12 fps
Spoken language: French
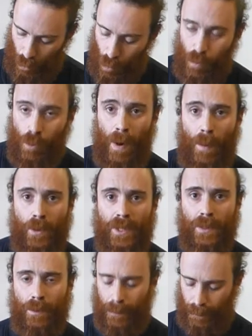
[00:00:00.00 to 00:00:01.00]
le plus bas
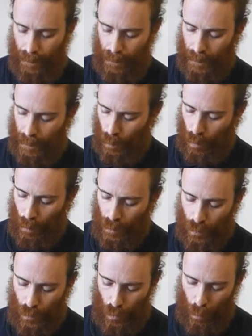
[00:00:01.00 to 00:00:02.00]
possible. On
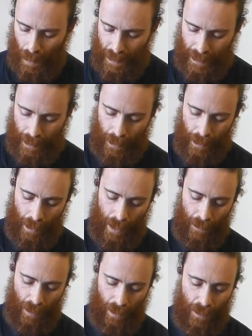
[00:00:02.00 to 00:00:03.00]
commence toujours par ça,
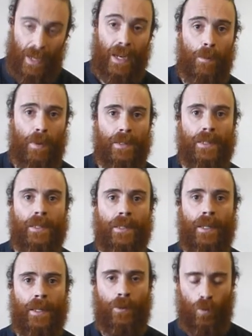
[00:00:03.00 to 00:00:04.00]
à vérifier que la
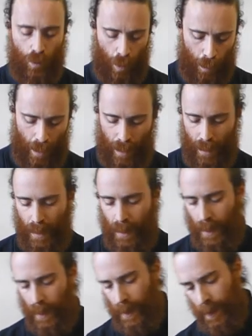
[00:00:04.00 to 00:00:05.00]
platine est tout en bas
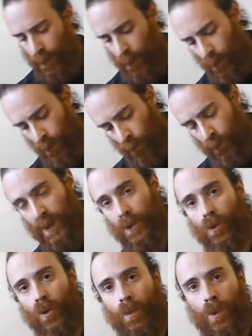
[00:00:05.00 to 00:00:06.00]
et qu'on est
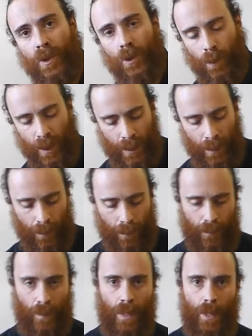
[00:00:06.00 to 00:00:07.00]
sur le petit
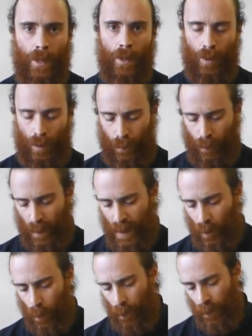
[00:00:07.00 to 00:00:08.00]
objectif. Vous
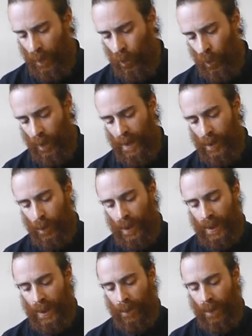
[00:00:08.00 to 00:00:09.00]
voyez qu'on peut faire tourner les
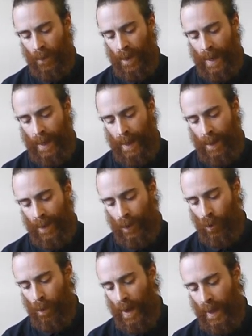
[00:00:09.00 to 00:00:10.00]
objectifs
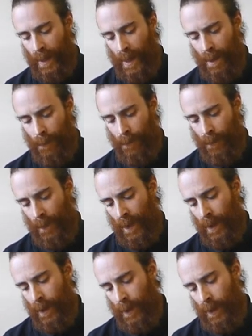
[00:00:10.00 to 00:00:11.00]
avec, le barillet.
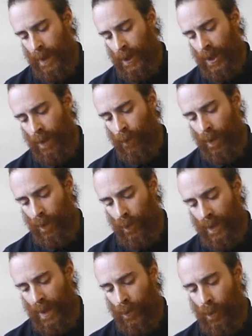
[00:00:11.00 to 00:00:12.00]
À chaque fois
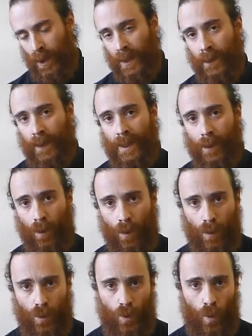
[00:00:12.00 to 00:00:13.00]
qu'on a un objectif qui
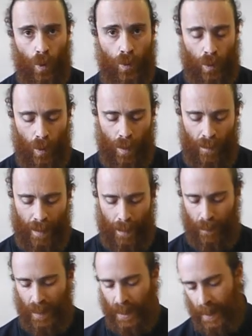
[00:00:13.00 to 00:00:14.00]
s'enclenche, on l'entend avec
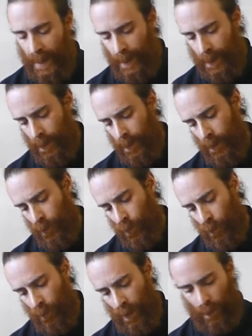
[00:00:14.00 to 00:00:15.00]
un petit clic
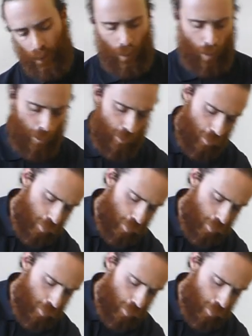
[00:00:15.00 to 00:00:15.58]
donc voilà, on commence